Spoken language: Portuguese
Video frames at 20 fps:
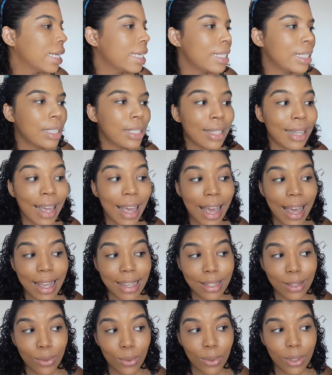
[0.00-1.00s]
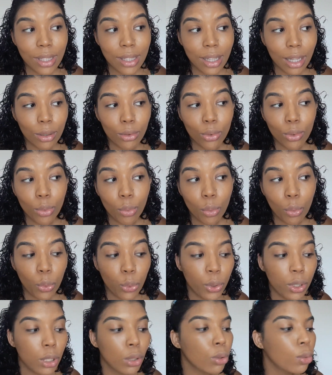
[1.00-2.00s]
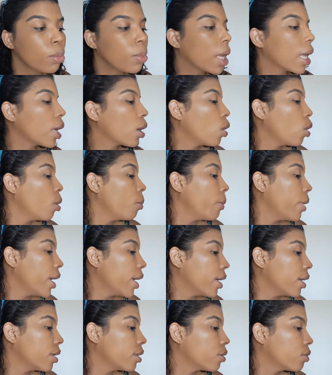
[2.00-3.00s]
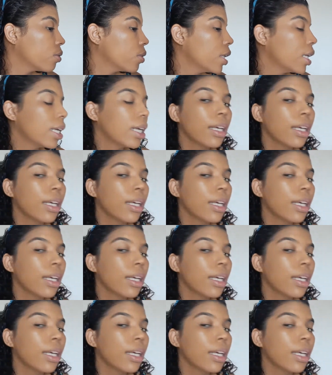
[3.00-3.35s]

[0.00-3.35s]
De resto, está tudo muito bem coberto.